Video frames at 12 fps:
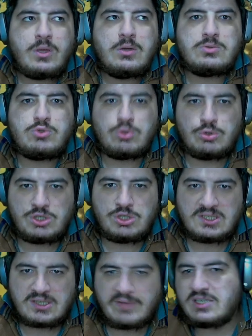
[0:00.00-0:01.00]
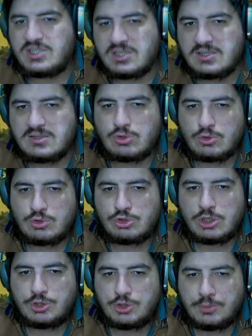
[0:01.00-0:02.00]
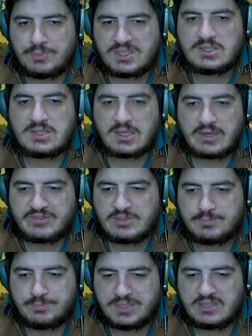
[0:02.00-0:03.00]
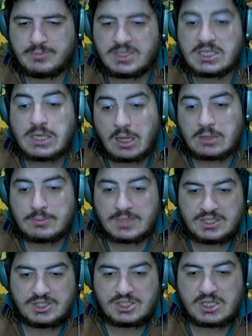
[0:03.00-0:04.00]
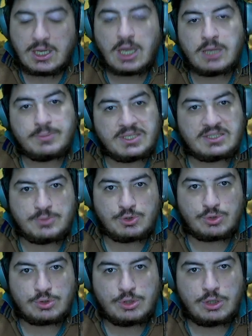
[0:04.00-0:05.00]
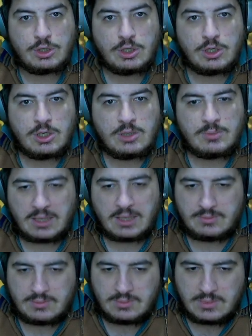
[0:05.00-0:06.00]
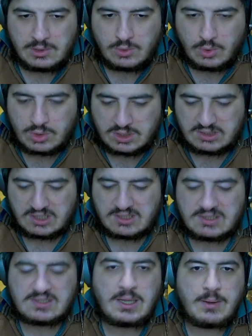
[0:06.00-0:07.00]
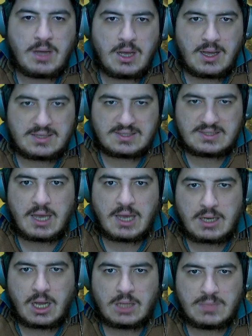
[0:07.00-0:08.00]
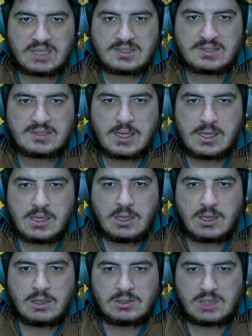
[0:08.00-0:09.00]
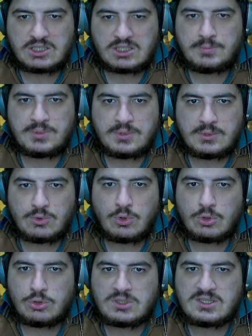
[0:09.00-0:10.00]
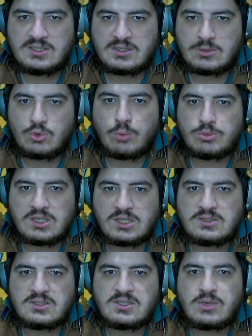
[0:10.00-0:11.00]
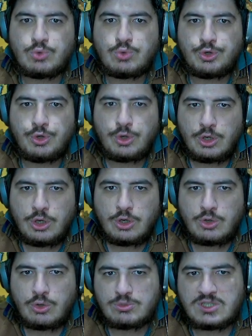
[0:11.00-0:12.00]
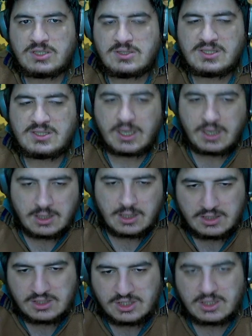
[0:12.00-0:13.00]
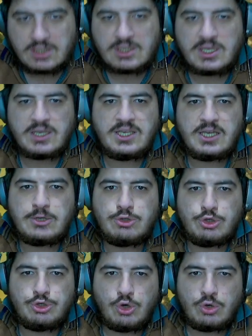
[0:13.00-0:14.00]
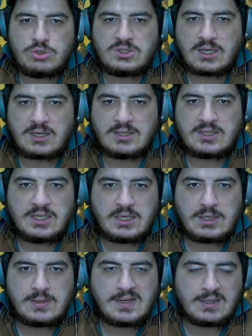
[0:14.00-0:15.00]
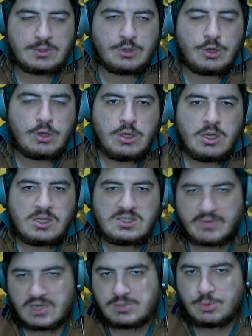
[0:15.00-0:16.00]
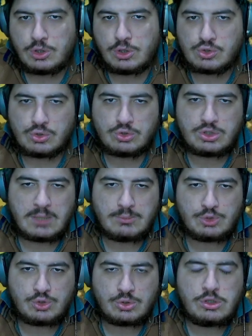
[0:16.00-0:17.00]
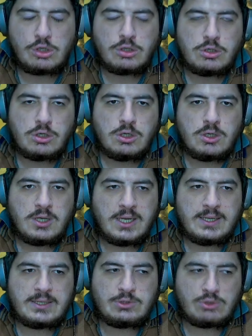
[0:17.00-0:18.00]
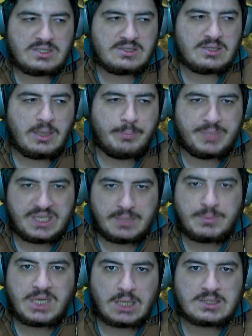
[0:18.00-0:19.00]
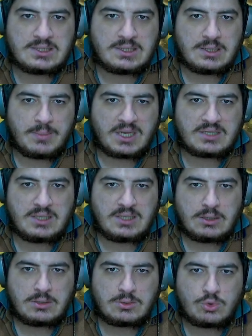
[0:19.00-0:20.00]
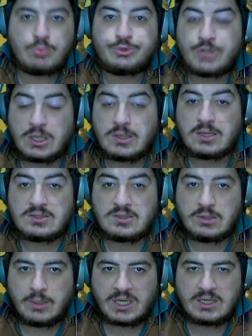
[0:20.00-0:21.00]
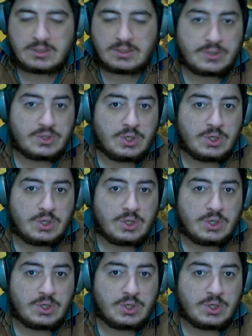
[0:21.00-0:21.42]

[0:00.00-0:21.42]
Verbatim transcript: sonuçta savaş nasıl sonuçlanıyor? Bir tarafın birimi kalmayınca kaybetmiş oluyor. Yani kıtanızda asker kalmazsa rakip ne oluyor? Sizin komutanınıza vuruyor. Komutanınız yaralanınca da geri dönüyor. 10 dakikada yaralı kalıyor. Savaş böyle sonuçlanmış oluyor. Ee, dolayısıyla birim counterlamakta, komutan counterlamak kadar